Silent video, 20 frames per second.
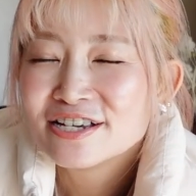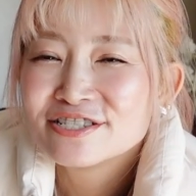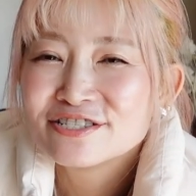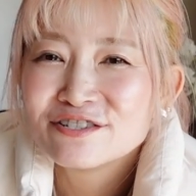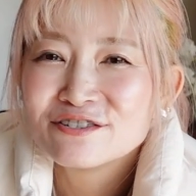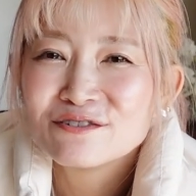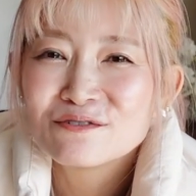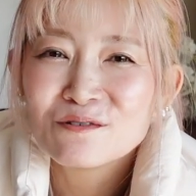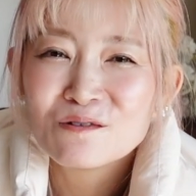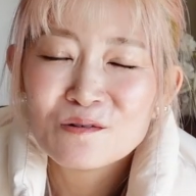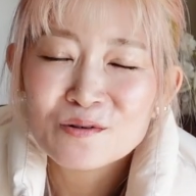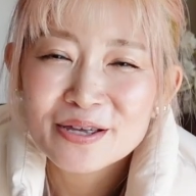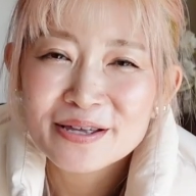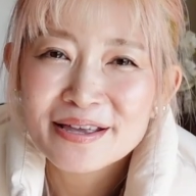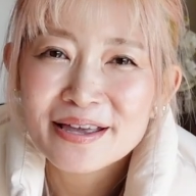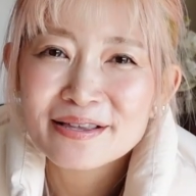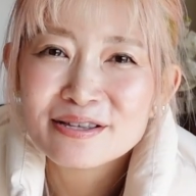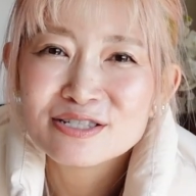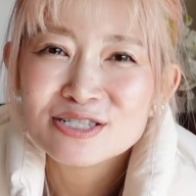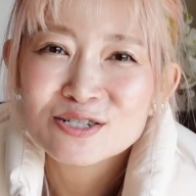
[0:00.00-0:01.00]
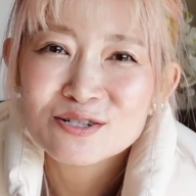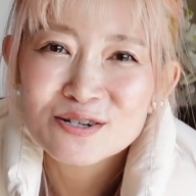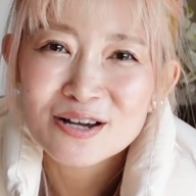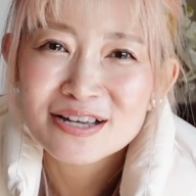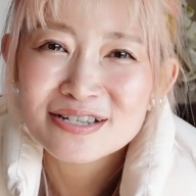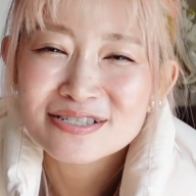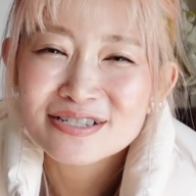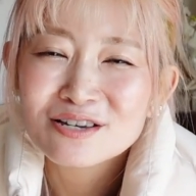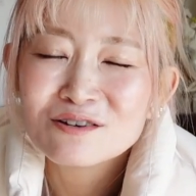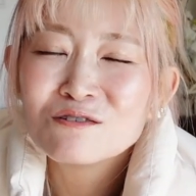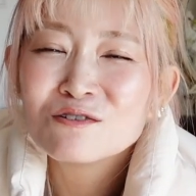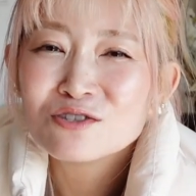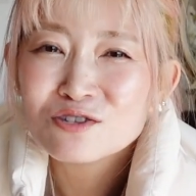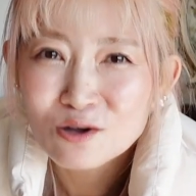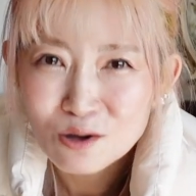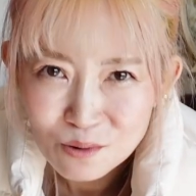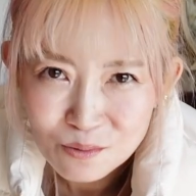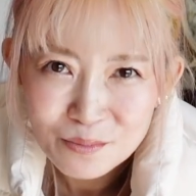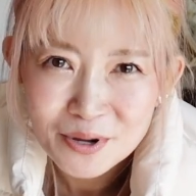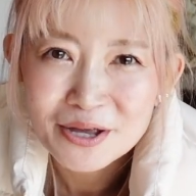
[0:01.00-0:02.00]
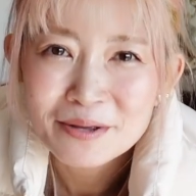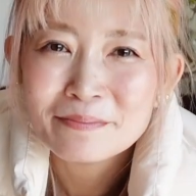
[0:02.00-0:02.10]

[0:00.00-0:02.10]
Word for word: そのコーディネート紹介していこうと思